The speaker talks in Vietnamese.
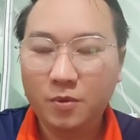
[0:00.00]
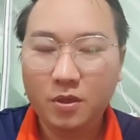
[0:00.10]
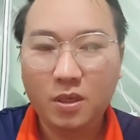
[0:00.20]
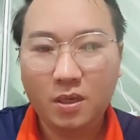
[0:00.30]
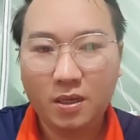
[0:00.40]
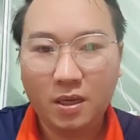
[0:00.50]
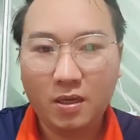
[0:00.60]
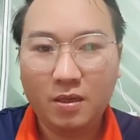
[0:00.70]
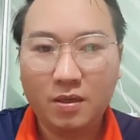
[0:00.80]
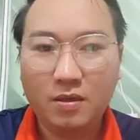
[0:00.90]
bây giờ ít
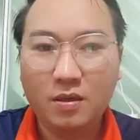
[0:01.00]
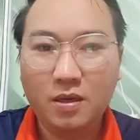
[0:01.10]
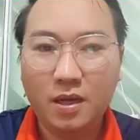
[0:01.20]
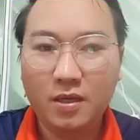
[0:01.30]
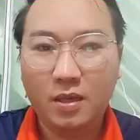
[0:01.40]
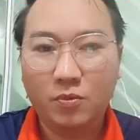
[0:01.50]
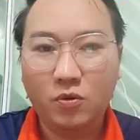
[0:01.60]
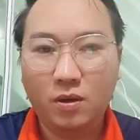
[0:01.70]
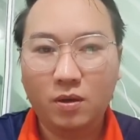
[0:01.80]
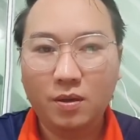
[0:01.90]
đây ít đây để
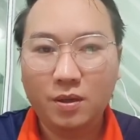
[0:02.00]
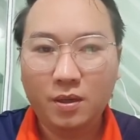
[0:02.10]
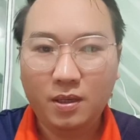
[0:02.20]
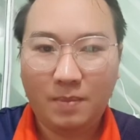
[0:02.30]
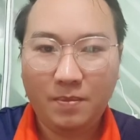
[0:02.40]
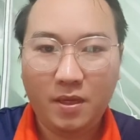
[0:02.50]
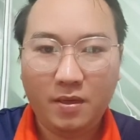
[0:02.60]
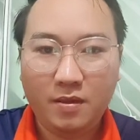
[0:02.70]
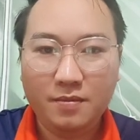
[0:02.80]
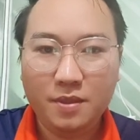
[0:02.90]
có cắm
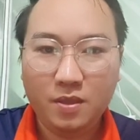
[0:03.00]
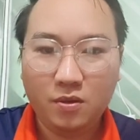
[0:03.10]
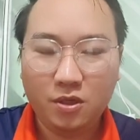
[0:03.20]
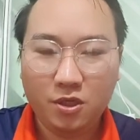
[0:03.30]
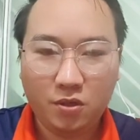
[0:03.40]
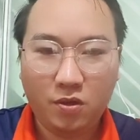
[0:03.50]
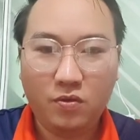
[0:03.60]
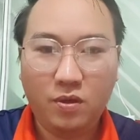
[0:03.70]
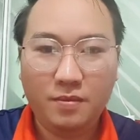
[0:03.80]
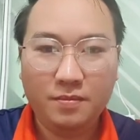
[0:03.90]
điện đó thì còn nó sáu
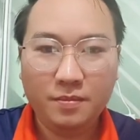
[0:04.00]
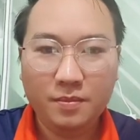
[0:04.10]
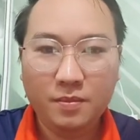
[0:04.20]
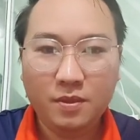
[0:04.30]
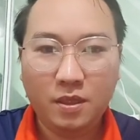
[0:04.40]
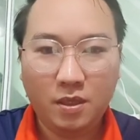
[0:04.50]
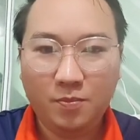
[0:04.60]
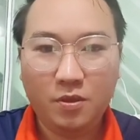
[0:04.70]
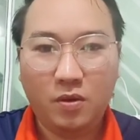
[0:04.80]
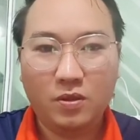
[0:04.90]
tua chỉ
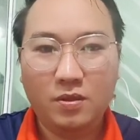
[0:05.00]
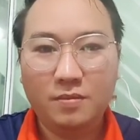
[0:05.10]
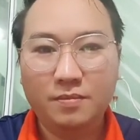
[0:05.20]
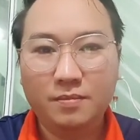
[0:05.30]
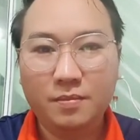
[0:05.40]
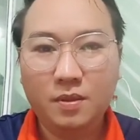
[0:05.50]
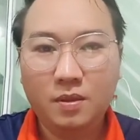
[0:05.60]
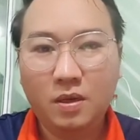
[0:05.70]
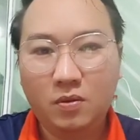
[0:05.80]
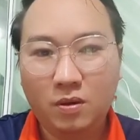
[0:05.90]
thiết bùi tàu chứ
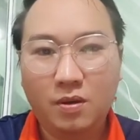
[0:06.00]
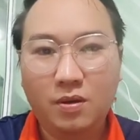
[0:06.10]
thiếu ở